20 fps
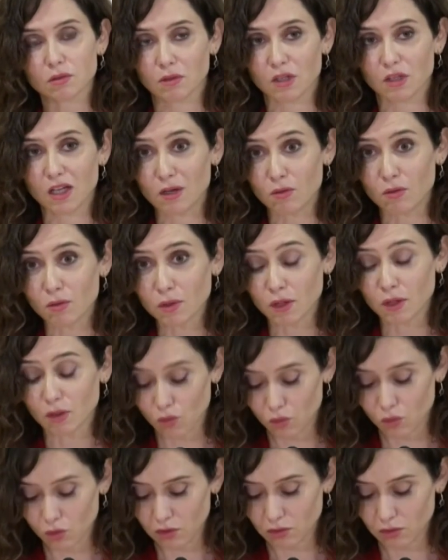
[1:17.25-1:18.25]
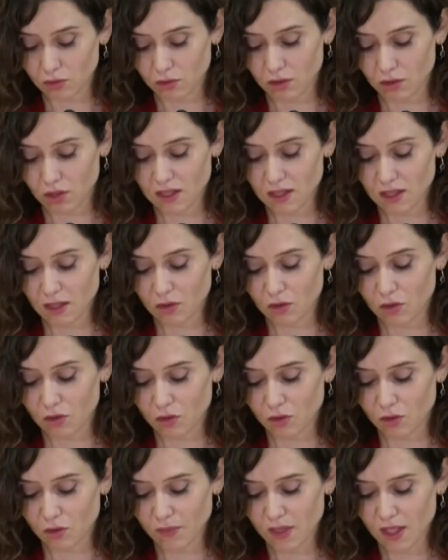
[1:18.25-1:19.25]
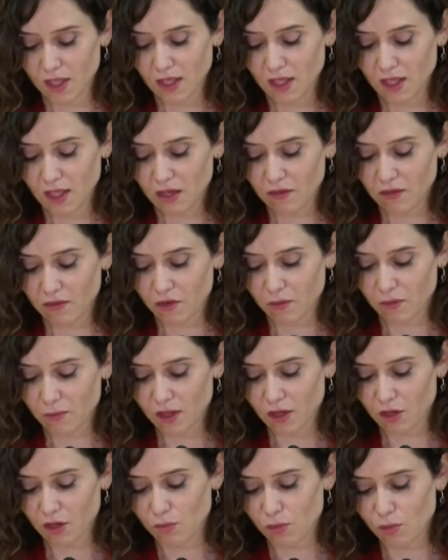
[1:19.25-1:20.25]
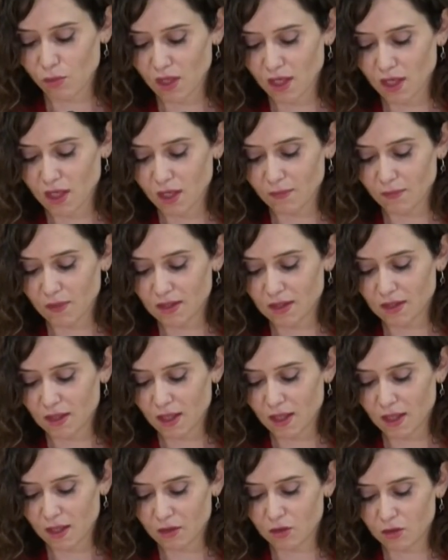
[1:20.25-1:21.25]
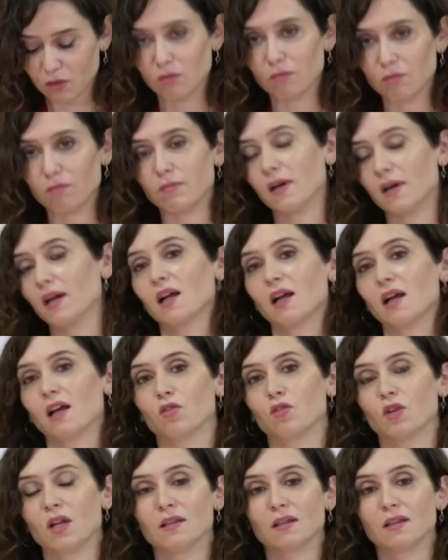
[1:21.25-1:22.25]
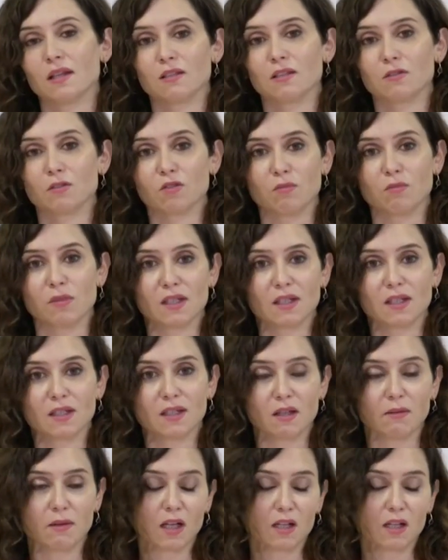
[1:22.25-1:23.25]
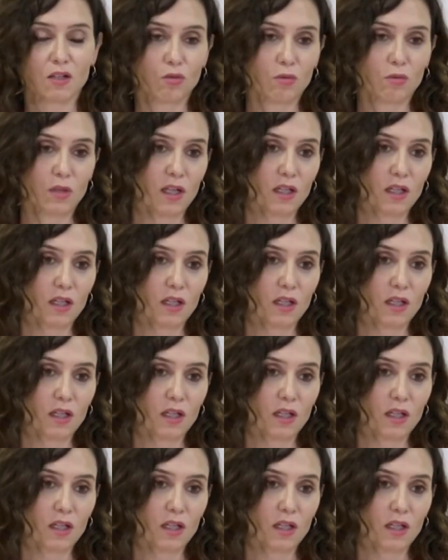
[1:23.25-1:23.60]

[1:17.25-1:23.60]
el 9 de junio, ya se colgó en información pública este decreto para durante estos meses trabajar sobre